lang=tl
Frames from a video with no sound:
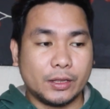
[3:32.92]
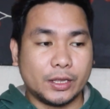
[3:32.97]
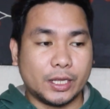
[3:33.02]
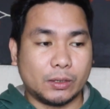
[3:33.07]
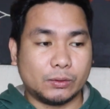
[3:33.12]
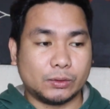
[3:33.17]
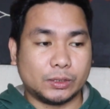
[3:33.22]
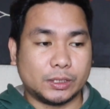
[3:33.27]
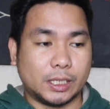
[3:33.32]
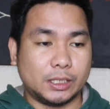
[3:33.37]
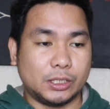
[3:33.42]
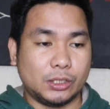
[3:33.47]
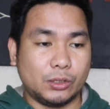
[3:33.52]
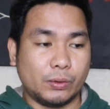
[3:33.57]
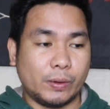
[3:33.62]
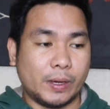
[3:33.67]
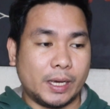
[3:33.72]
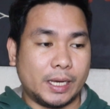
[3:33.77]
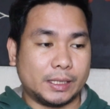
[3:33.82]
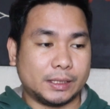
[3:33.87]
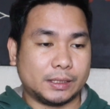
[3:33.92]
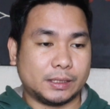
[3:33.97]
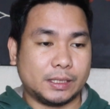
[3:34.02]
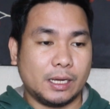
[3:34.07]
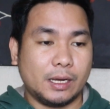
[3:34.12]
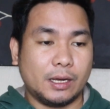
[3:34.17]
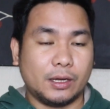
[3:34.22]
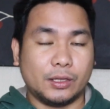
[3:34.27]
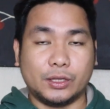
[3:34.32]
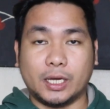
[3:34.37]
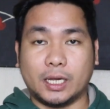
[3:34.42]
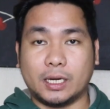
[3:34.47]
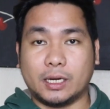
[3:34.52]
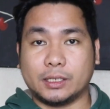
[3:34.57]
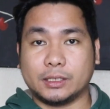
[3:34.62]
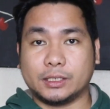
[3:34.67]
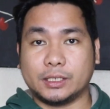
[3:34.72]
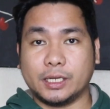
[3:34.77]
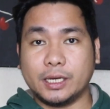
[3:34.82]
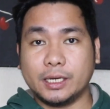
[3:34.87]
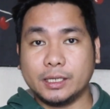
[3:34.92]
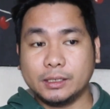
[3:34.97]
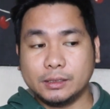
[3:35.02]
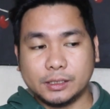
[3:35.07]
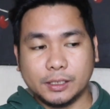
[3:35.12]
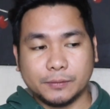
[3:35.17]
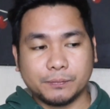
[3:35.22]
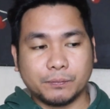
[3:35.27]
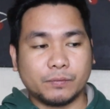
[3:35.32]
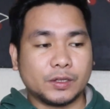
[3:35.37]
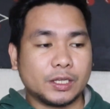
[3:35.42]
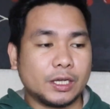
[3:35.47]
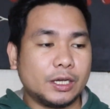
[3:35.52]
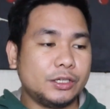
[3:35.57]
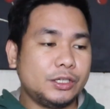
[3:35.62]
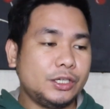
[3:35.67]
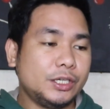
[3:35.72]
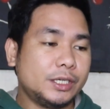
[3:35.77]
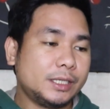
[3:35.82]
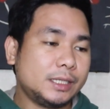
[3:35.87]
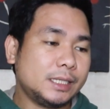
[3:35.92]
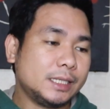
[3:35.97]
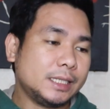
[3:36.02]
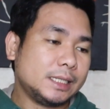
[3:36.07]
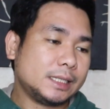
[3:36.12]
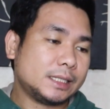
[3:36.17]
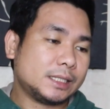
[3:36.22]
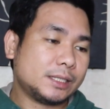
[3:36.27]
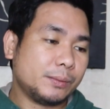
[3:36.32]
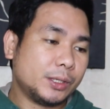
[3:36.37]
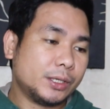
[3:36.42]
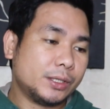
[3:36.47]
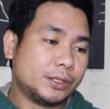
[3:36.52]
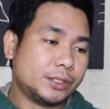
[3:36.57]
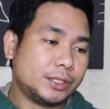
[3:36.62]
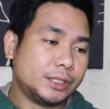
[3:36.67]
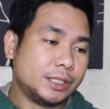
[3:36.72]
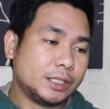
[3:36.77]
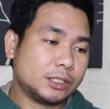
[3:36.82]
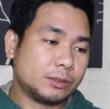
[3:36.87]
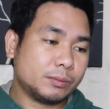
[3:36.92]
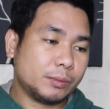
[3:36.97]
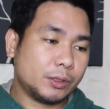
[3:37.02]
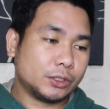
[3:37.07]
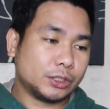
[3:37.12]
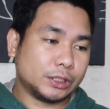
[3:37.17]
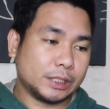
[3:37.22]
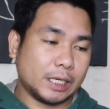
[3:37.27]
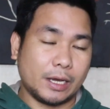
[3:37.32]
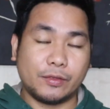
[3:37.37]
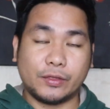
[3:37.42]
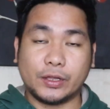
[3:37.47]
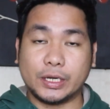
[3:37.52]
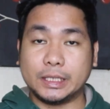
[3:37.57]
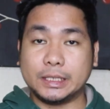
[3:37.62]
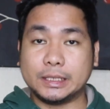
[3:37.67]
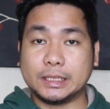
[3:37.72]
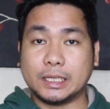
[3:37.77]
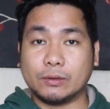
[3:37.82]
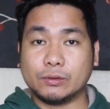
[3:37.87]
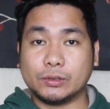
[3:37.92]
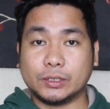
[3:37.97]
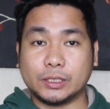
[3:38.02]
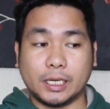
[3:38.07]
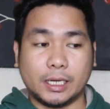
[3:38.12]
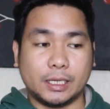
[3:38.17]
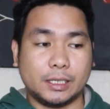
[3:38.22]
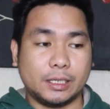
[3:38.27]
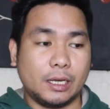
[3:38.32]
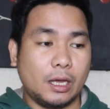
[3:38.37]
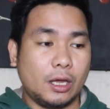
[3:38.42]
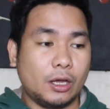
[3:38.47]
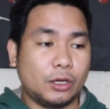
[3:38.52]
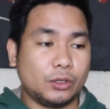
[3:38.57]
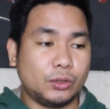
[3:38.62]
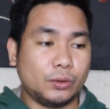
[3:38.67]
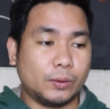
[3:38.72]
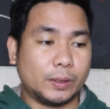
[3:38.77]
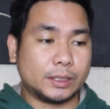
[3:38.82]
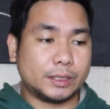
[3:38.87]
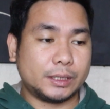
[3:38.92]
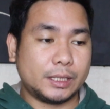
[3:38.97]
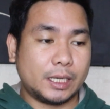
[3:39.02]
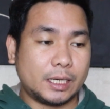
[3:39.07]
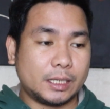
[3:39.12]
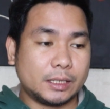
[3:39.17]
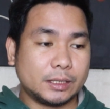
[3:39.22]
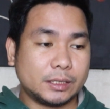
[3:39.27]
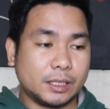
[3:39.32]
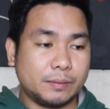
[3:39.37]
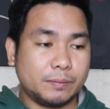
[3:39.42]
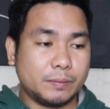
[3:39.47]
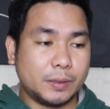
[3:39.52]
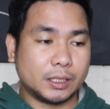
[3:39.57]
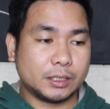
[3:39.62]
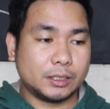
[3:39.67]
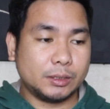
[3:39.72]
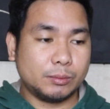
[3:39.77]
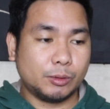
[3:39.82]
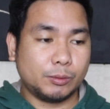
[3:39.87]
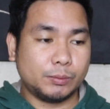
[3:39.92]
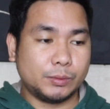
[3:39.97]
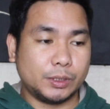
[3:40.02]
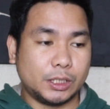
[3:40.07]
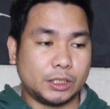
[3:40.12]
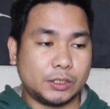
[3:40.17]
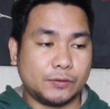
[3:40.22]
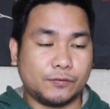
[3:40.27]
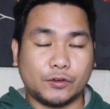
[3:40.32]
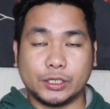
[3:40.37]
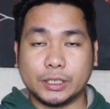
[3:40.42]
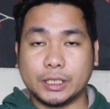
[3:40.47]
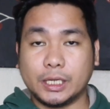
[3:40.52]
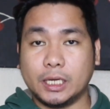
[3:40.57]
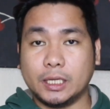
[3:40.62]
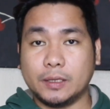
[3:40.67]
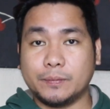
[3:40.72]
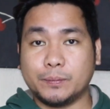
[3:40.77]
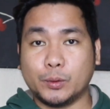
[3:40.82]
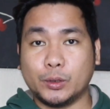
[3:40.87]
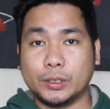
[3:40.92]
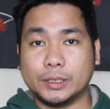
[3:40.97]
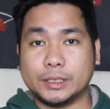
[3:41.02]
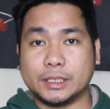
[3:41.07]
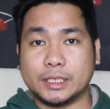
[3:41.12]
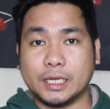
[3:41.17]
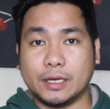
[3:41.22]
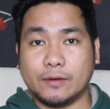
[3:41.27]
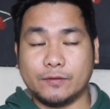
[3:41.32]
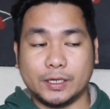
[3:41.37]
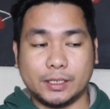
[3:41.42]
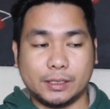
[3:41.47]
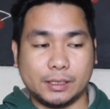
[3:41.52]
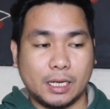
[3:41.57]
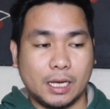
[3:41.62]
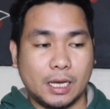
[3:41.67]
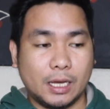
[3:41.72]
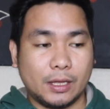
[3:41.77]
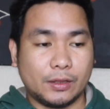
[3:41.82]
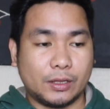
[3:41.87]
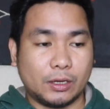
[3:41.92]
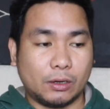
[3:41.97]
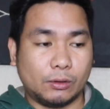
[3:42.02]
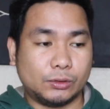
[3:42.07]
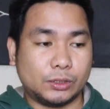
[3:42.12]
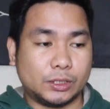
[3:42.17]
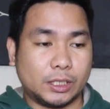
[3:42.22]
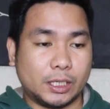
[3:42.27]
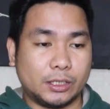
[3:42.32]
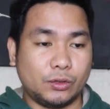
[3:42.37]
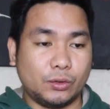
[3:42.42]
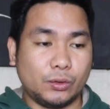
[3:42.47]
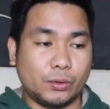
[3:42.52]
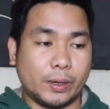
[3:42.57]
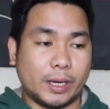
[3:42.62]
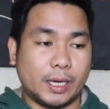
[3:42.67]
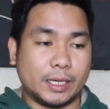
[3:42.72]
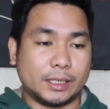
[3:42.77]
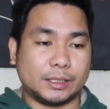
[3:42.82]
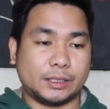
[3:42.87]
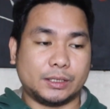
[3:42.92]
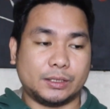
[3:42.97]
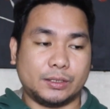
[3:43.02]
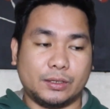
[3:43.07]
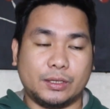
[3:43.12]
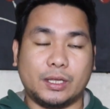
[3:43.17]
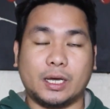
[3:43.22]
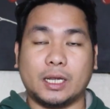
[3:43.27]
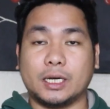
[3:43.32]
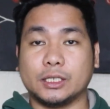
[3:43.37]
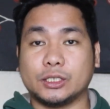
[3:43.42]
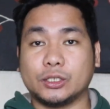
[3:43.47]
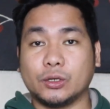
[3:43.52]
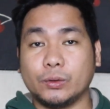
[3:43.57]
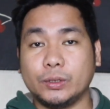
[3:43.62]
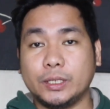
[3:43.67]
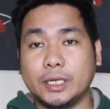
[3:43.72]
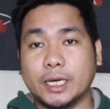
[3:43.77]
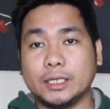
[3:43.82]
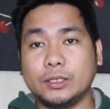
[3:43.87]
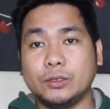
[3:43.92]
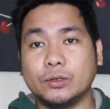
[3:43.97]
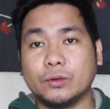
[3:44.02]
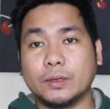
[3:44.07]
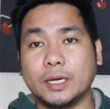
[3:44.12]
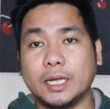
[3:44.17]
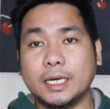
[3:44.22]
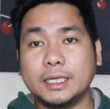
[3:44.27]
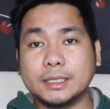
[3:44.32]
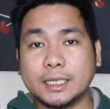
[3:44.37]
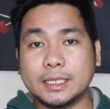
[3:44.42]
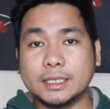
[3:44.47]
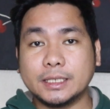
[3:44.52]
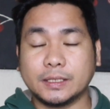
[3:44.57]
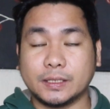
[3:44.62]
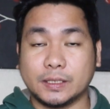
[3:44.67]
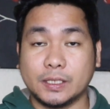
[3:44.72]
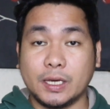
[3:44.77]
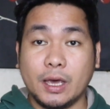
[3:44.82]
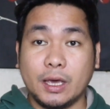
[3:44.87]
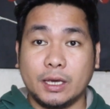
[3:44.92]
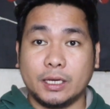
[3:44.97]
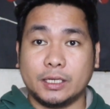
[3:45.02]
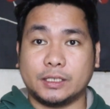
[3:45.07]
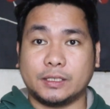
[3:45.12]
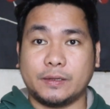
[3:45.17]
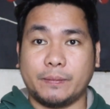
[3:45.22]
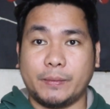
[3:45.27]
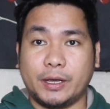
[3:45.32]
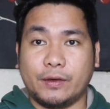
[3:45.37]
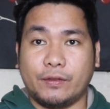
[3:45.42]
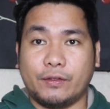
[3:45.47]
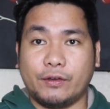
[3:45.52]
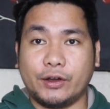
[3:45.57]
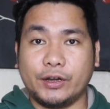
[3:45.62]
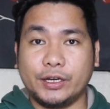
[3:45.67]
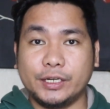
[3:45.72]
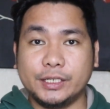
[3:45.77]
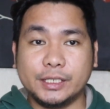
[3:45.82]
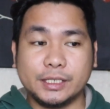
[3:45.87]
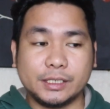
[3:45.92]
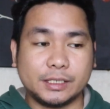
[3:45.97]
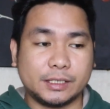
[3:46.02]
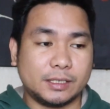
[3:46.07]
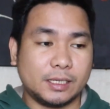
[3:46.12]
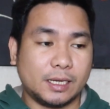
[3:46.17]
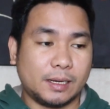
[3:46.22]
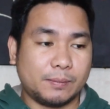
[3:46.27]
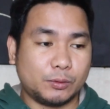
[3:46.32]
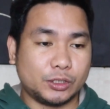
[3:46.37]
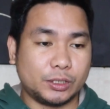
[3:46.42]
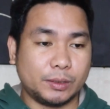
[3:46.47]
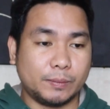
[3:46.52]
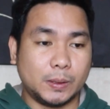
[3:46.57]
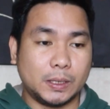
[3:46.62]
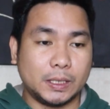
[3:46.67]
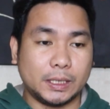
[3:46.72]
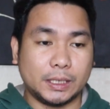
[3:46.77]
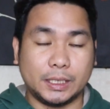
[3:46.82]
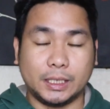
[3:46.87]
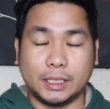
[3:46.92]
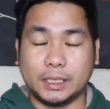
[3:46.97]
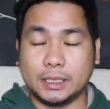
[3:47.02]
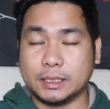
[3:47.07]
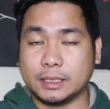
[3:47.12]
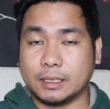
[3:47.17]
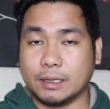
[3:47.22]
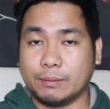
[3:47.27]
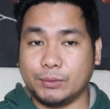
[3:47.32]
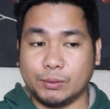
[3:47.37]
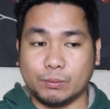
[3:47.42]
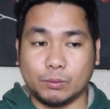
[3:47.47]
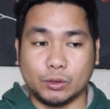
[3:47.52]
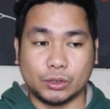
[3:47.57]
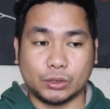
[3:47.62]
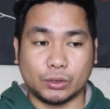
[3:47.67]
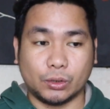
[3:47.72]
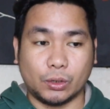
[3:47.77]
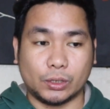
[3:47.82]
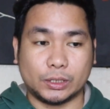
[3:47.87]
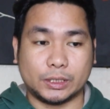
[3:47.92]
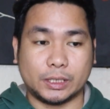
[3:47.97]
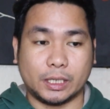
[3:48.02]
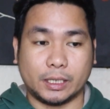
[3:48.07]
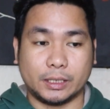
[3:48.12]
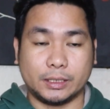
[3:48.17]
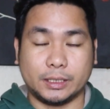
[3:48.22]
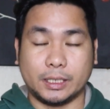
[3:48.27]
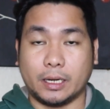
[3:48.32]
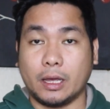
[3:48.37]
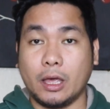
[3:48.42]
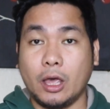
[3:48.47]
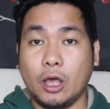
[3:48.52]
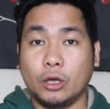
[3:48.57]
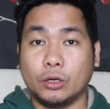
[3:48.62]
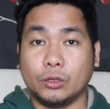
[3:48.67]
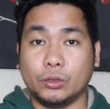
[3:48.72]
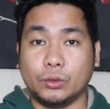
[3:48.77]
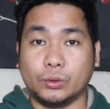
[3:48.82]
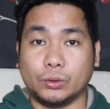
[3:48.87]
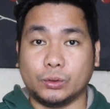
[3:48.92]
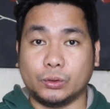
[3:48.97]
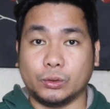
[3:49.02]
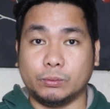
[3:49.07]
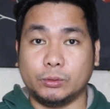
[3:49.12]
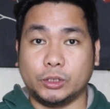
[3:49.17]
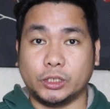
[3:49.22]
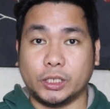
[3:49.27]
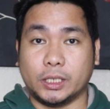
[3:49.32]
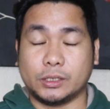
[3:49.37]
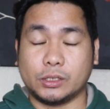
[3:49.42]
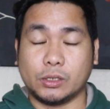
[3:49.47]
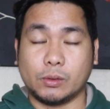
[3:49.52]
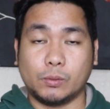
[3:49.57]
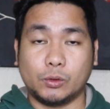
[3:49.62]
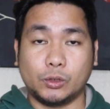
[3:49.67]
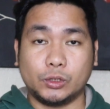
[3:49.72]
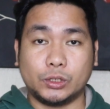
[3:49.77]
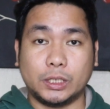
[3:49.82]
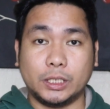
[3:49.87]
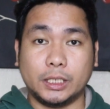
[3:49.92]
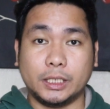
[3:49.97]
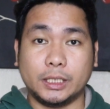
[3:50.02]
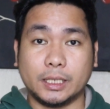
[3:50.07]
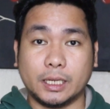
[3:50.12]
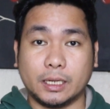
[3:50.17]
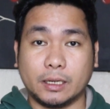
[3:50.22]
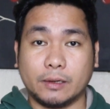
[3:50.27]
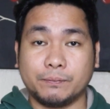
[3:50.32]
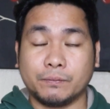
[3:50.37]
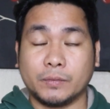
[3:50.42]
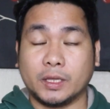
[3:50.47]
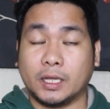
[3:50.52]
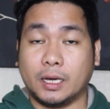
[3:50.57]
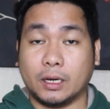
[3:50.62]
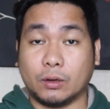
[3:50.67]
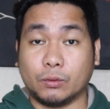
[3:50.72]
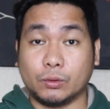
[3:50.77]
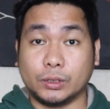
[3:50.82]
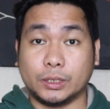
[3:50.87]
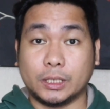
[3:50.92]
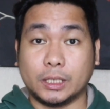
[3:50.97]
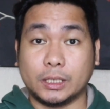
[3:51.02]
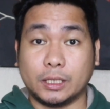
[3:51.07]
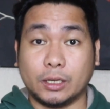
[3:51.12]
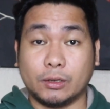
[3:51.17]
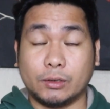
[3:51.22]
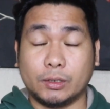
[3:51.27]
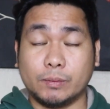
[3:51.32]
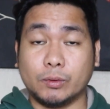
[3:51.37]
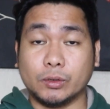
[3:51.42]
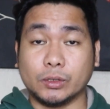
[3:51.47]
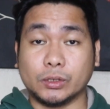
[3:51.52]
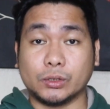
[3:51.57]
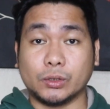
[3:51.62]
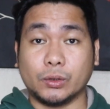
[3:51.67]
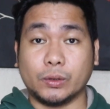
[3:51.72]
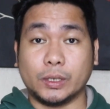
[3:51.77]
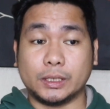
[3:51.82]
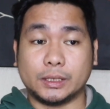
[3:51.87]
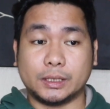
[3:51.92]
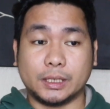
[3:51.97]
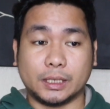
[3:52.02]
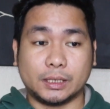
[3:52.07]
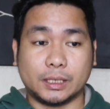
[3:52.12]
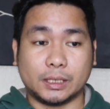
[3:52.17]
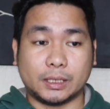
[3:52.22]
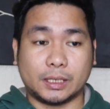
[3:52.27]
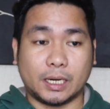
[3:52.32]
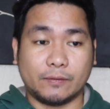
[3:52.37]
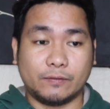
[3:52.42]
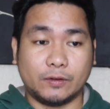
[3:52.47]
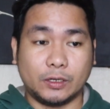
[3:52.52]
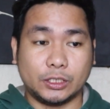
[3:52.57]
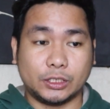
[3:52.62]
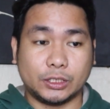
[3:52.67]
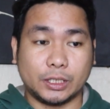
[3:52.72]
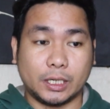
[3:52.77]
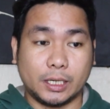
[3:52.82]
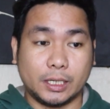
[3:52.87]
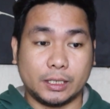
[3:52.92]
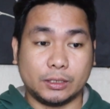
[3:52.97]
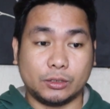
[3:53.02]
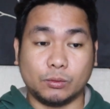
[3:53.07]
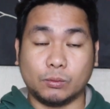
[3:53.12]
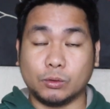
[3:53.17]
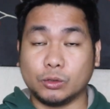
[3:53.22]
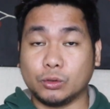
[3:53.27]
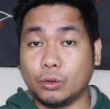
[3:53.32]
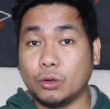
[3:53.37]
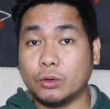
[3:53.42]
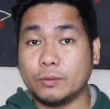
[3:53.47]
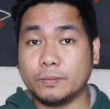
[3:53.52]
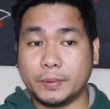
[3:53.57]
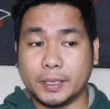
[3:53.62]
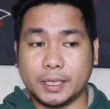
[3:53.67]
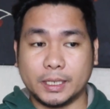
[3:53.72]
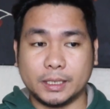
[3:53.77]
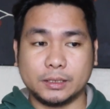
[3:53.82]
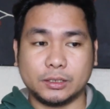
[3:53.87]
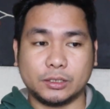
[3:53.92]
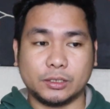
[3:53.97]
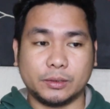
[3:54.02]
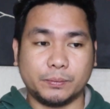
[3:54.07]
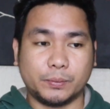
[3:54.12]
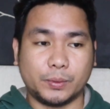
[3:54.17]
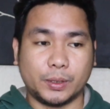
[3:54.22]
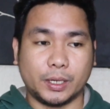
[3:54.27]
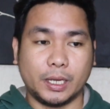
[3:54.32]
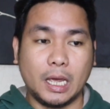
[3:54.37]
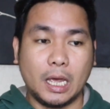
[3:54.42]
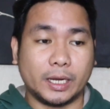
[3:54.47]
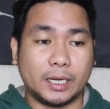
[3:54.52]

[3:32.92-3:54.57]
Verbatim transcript: thousand US dollars and yearly estimated earnings meron siyang 3,000 US dollars and maximum niya is 48.7 $1,000 US dollar. So yan yung latest estimated earnings na posibleng ini-income ni Bunso sa kanyang YouTube channel. So mostly ng uh, content niya ni Bunso is nagta-travel siya and tumutulong pa rin syempre.